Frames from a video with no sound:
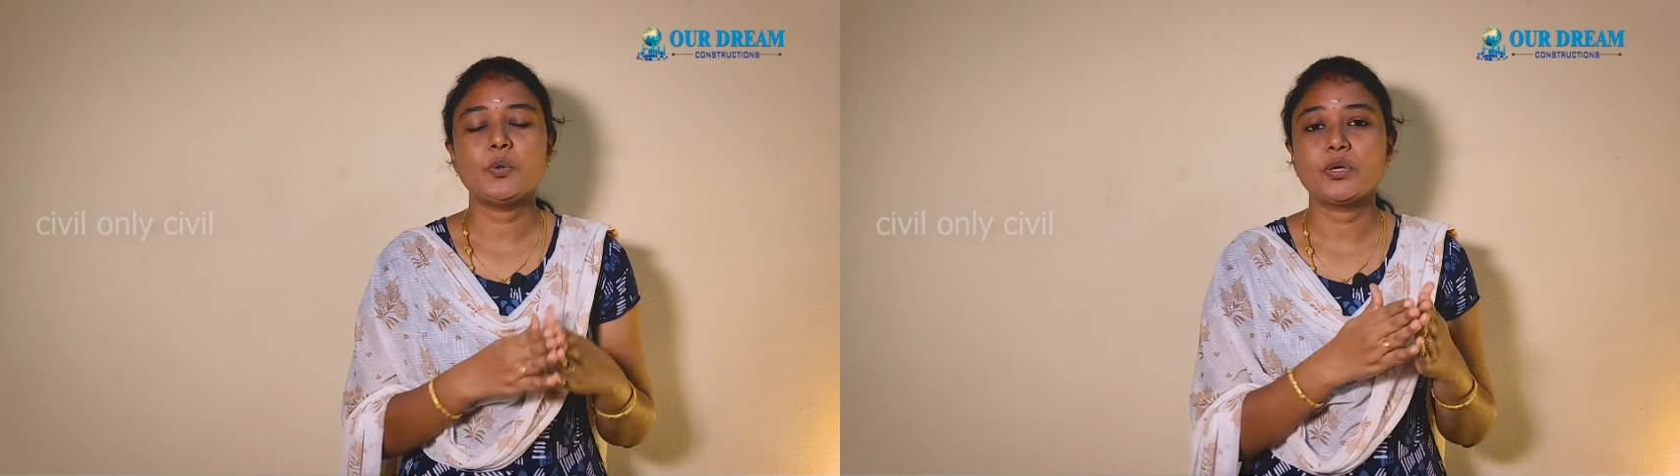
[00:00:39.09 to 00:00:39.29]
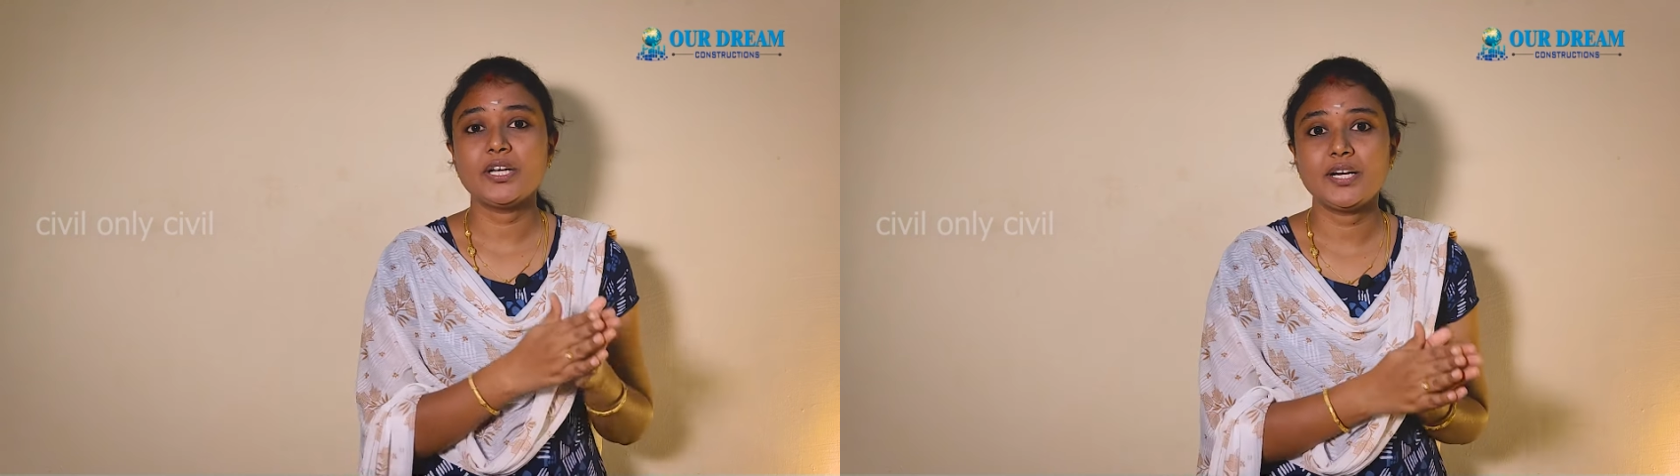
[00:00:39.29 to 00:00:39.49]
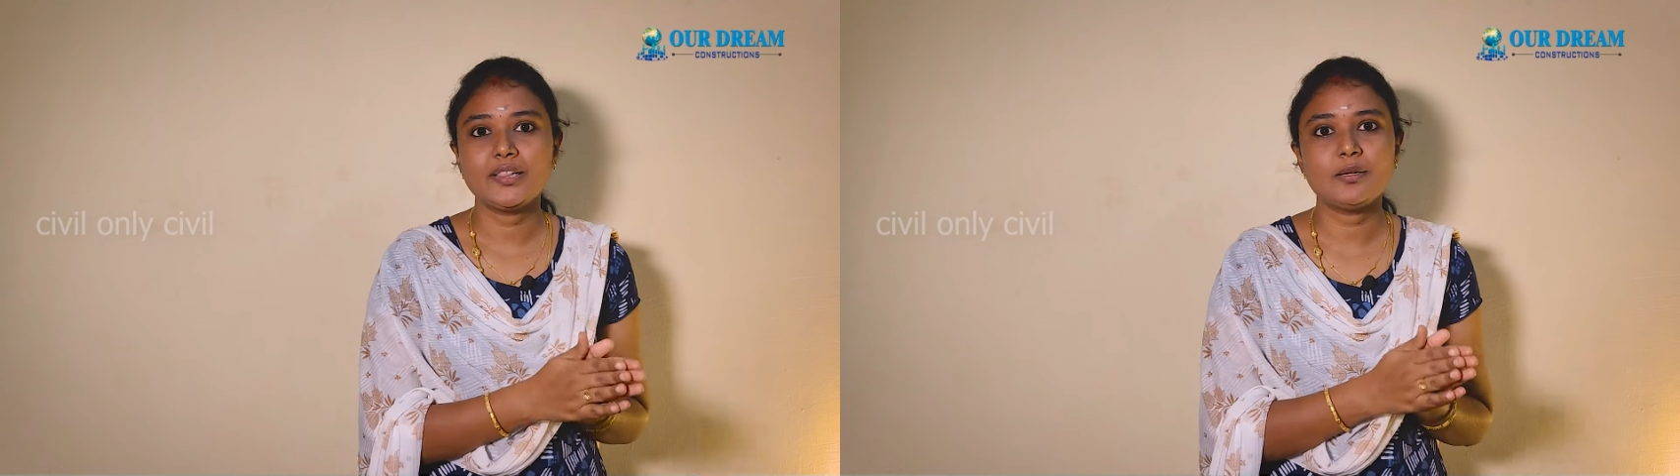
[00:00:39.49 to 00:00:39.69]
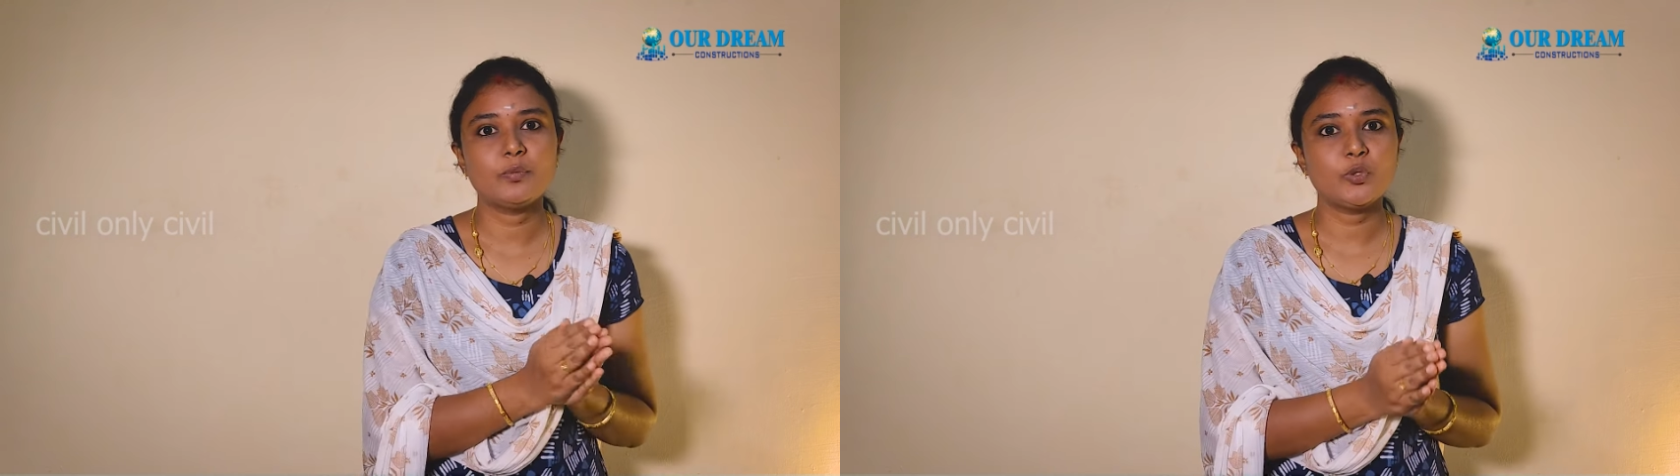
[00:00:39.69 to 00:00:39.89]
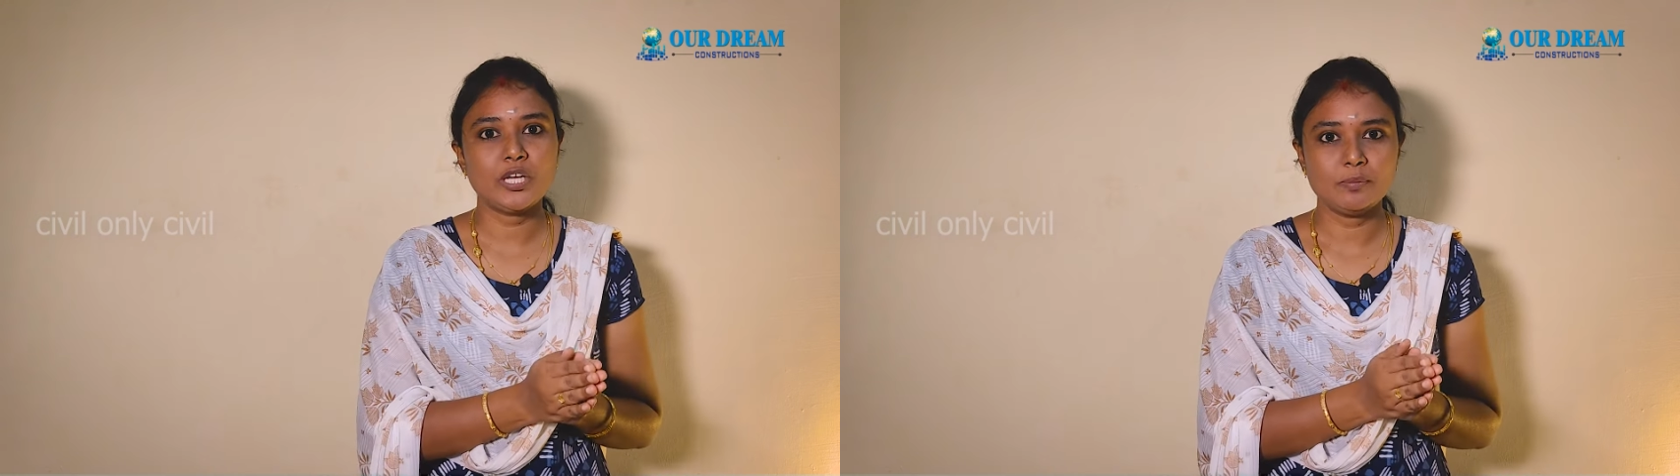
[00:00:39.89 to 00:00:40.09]
ஒரு இடத்துல
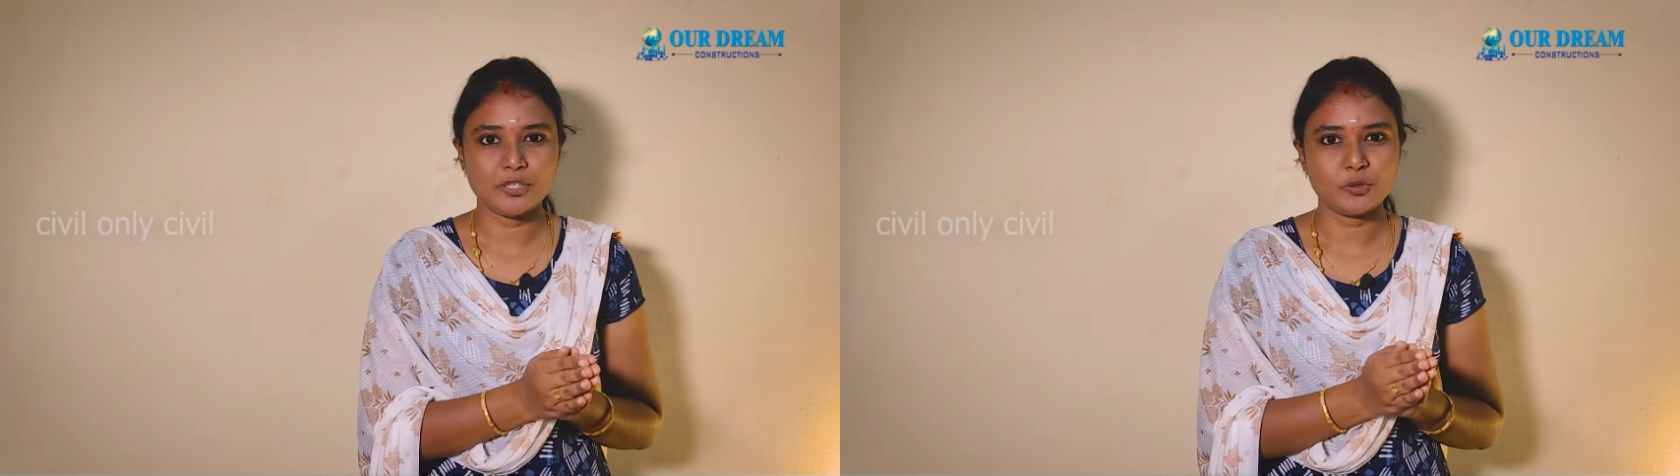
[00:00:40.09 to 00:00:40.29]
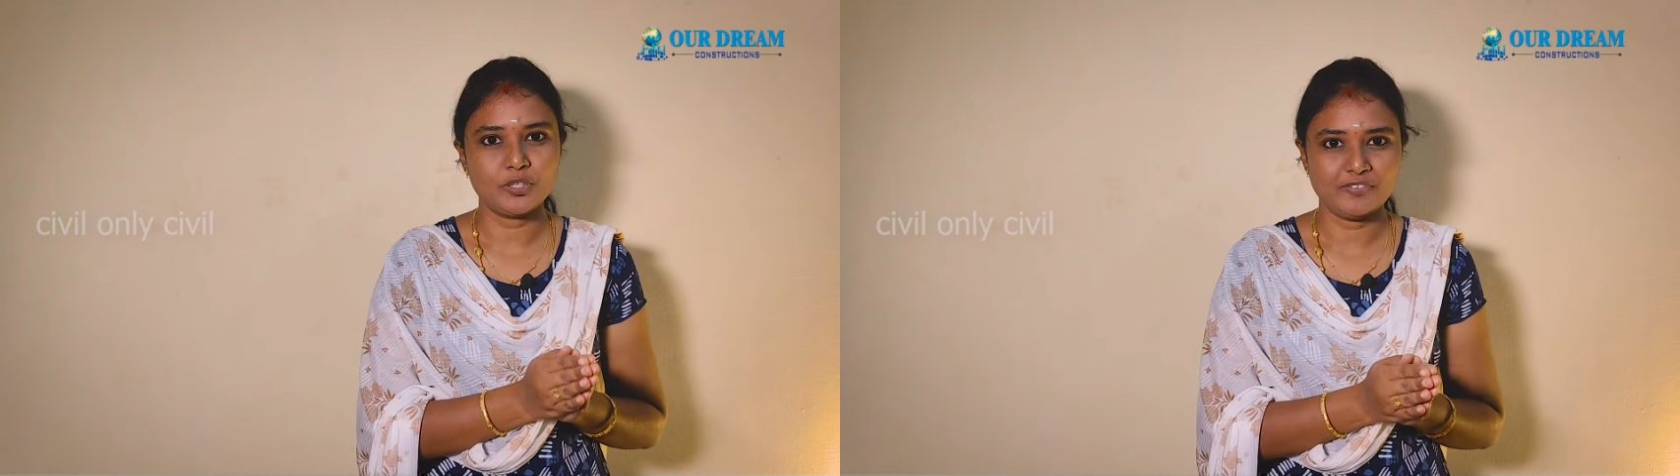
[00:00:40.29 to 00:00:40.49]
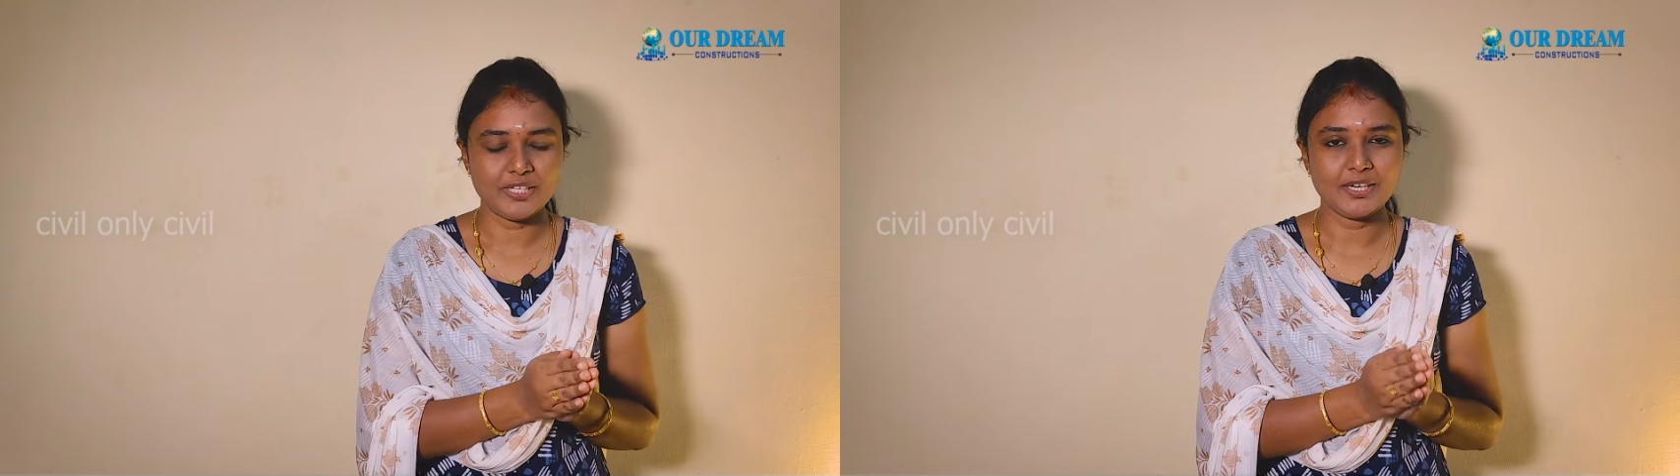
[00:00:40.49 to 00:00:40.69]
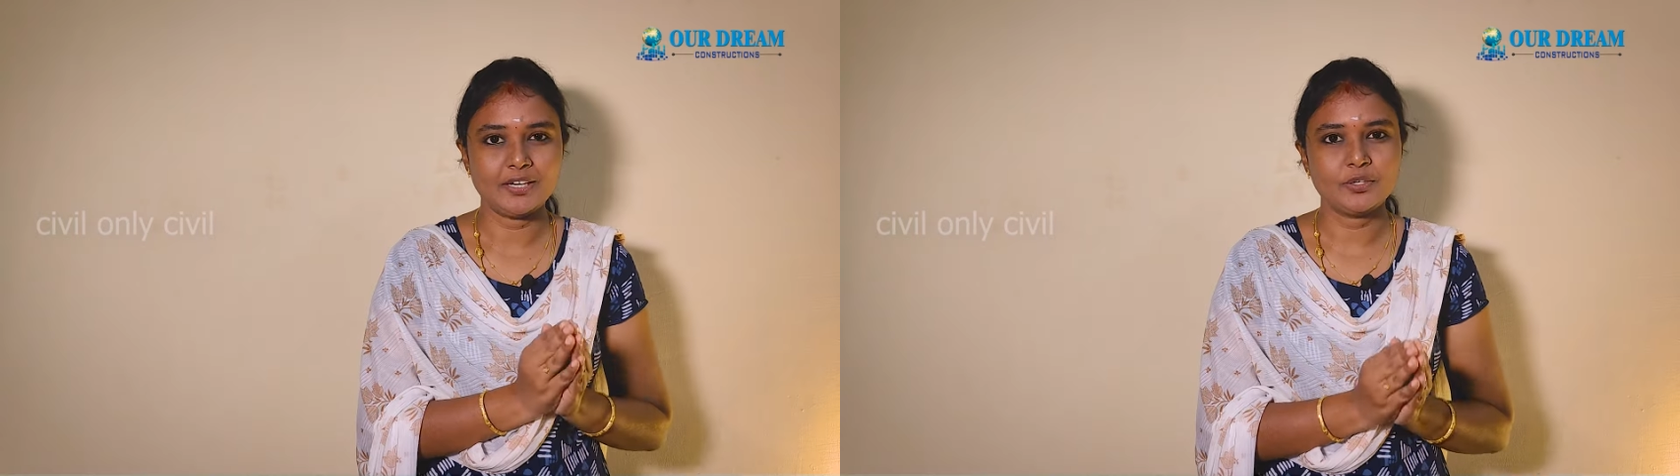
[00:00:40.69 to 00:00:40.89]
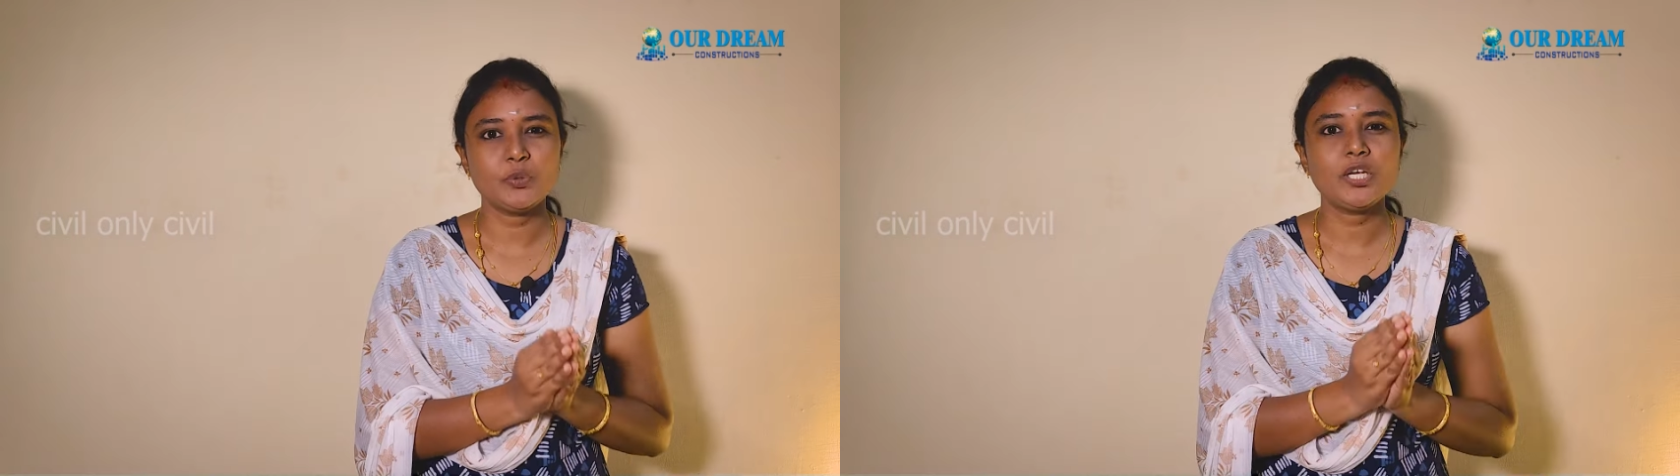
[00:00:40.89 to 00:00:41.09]
மூங்கில் மரத்தோட
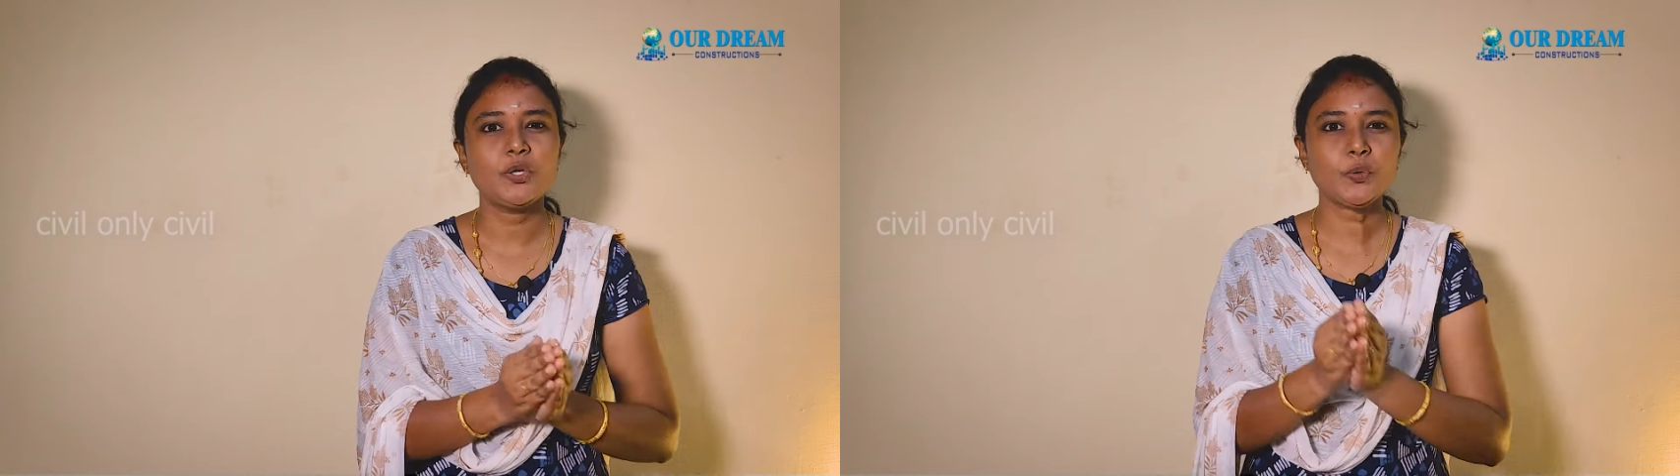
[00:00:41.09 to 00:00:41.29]
விதைகளையும்